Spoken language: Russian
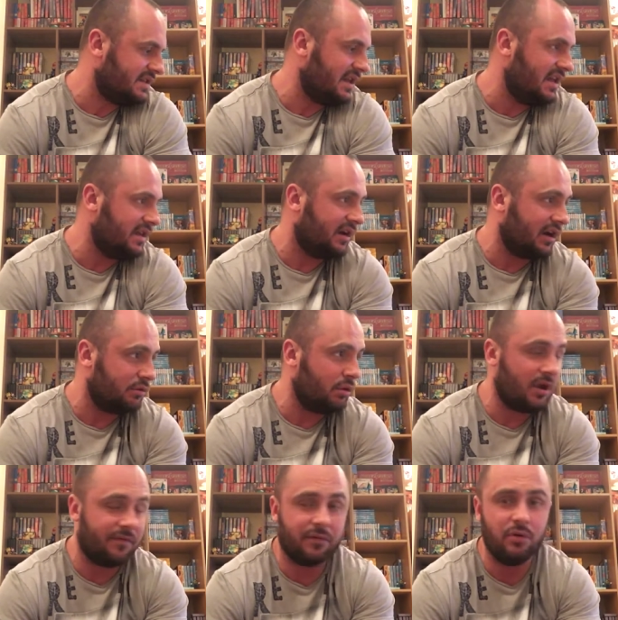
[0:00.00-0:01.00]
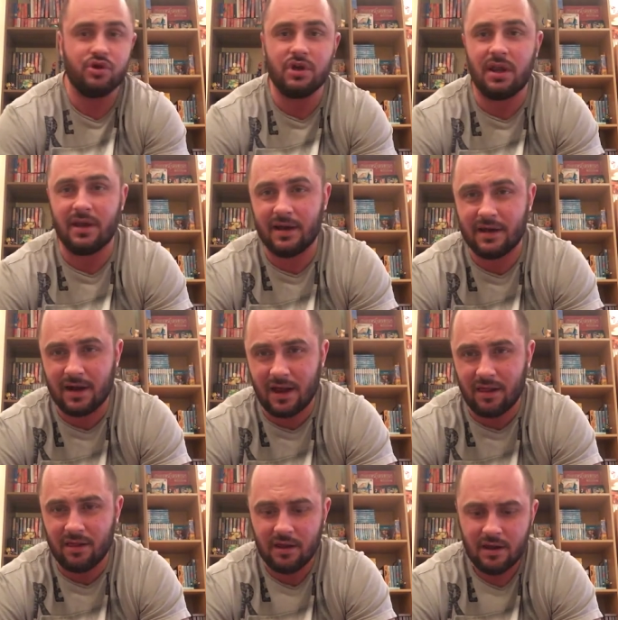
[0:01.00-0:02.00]
Дэнди, которую я включал и
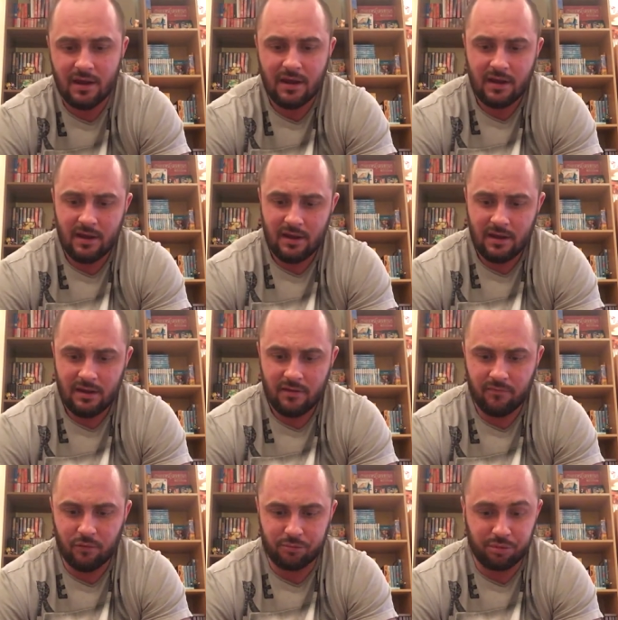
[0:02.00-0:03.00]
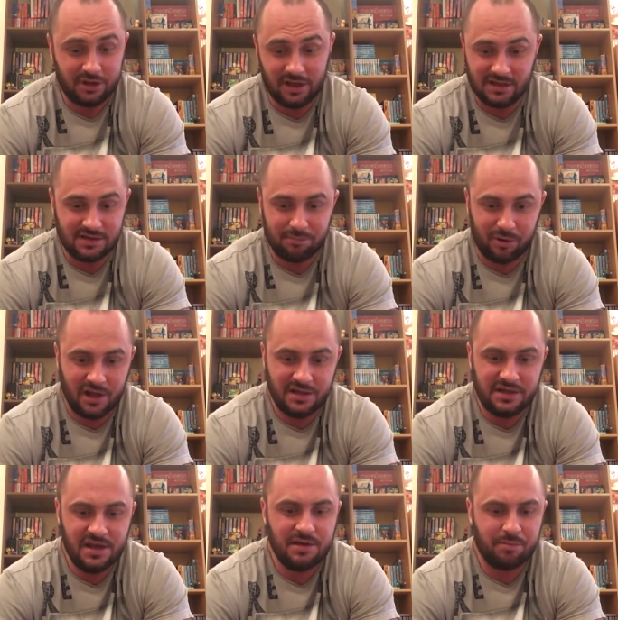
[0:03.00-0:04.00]
играл. Вот, пытался
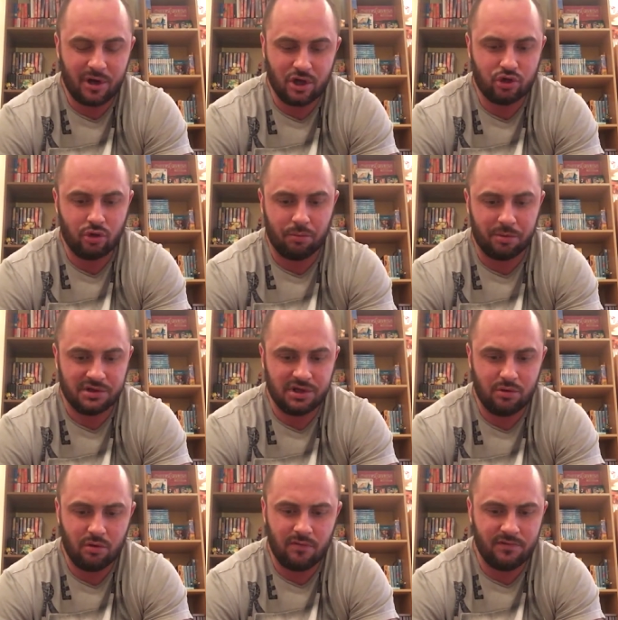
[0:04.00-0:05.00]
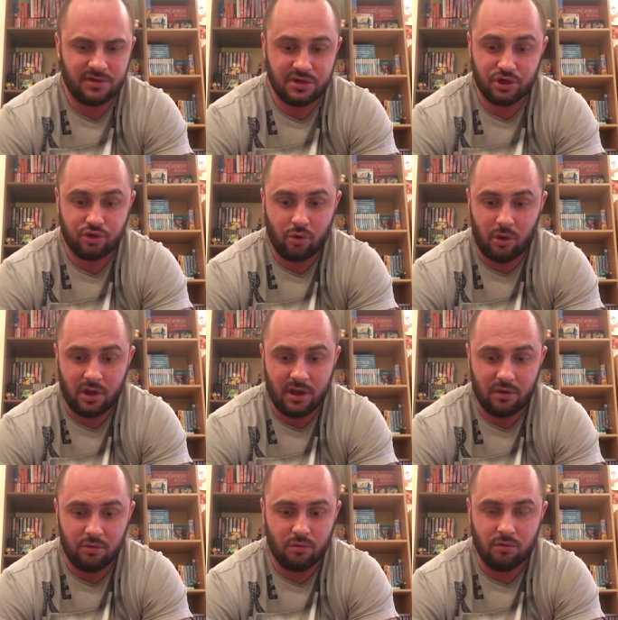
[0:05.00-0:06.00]
пройти, не прошел последний уровень.
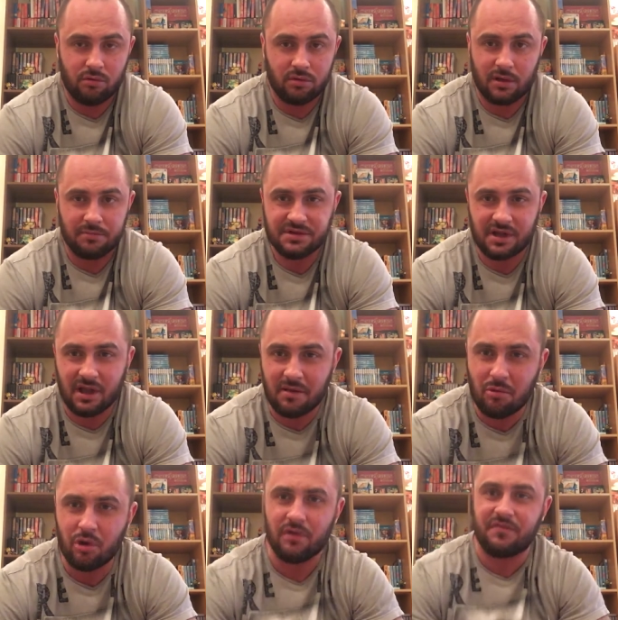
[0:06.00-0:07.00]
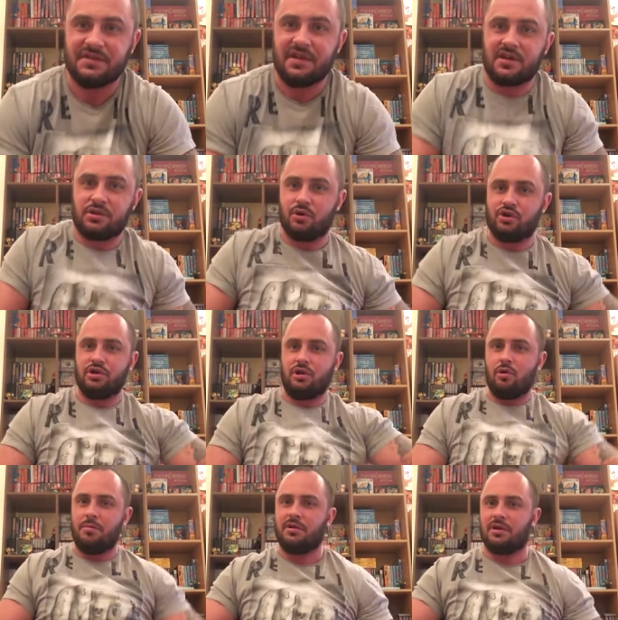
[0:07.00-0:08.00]
Тяжелая, ну, там, Соломонов, Стас очень
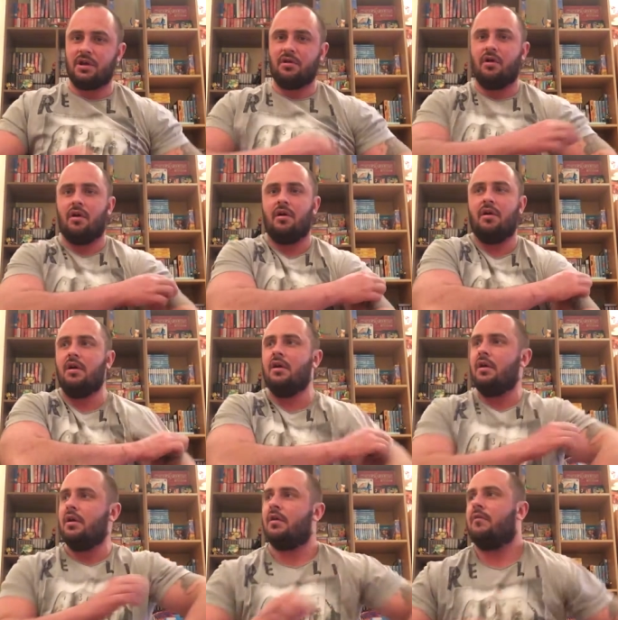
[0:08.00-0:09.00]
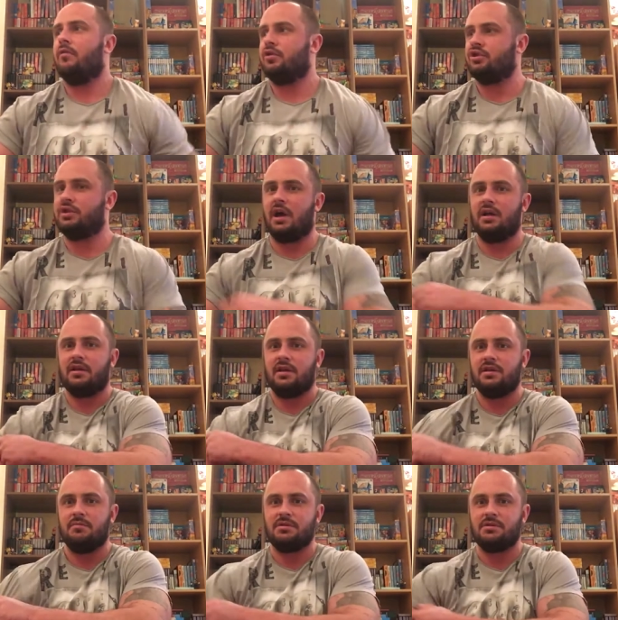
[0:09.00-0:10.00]
любит ее. Вот, считает
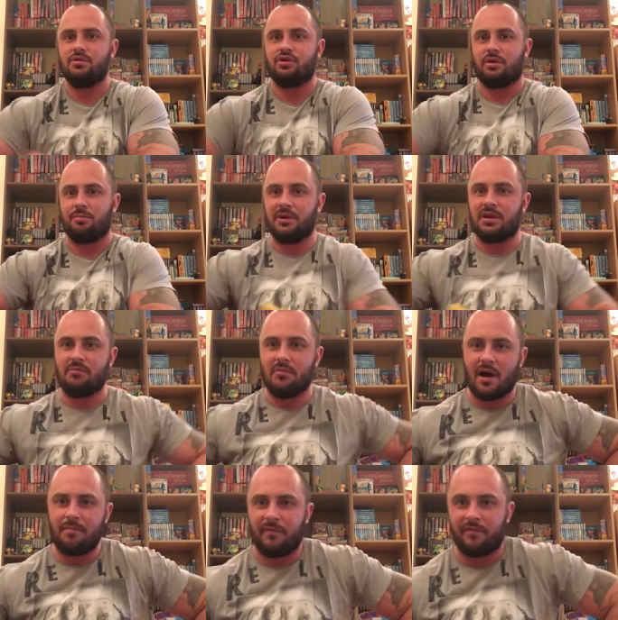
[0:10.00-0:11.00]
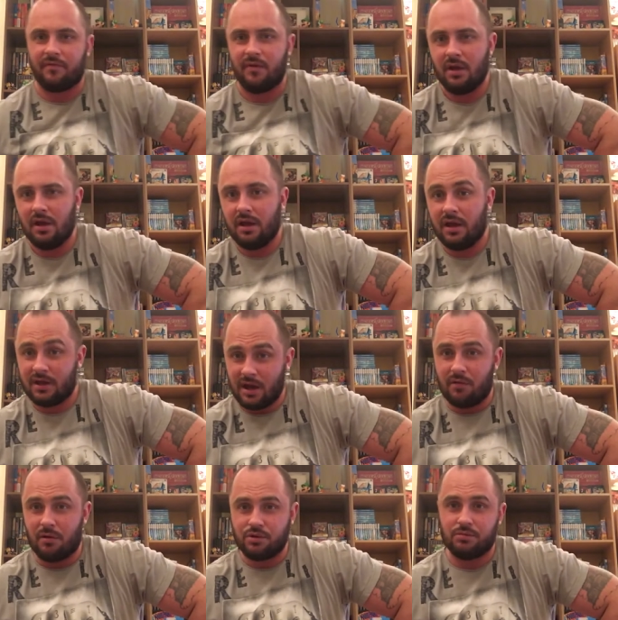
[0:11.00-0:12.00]
одним из лучших битэмапов.
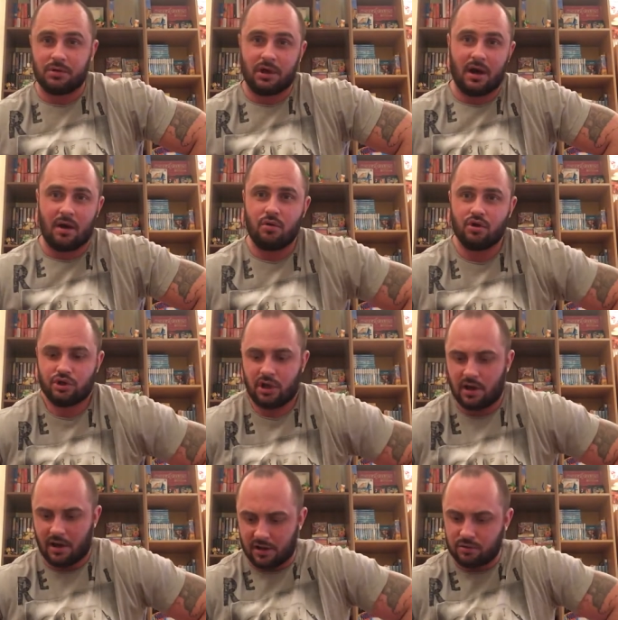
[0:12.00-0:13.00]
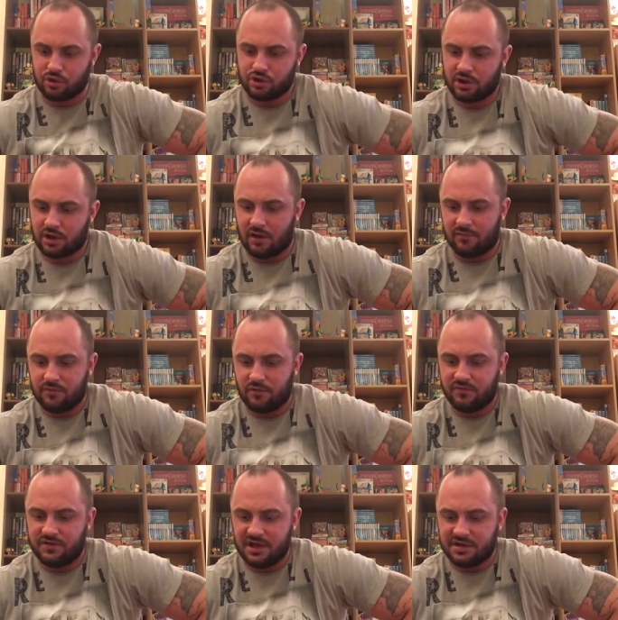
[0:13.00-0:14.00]
Игра, в общем-то, хорошая. Я тоже играл в нее
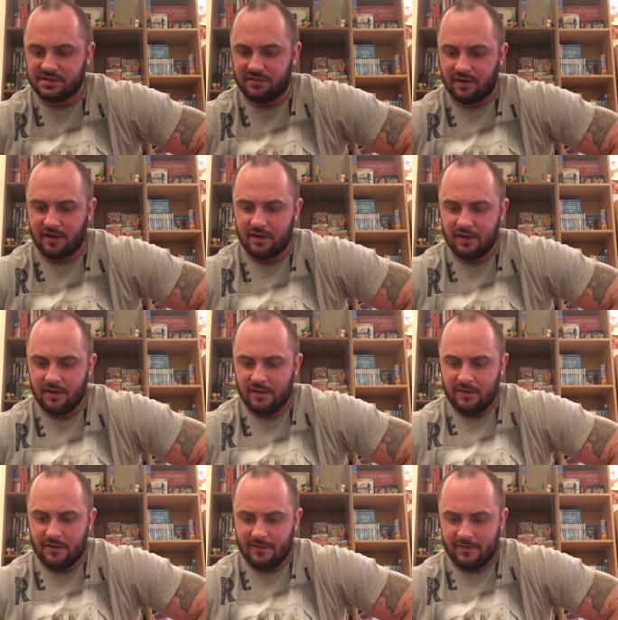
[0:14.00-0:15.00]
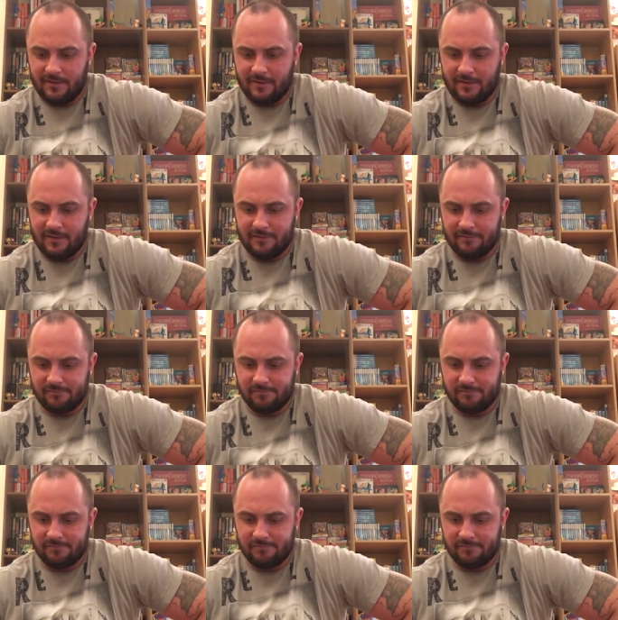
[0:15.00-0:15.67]
в детстве. Э,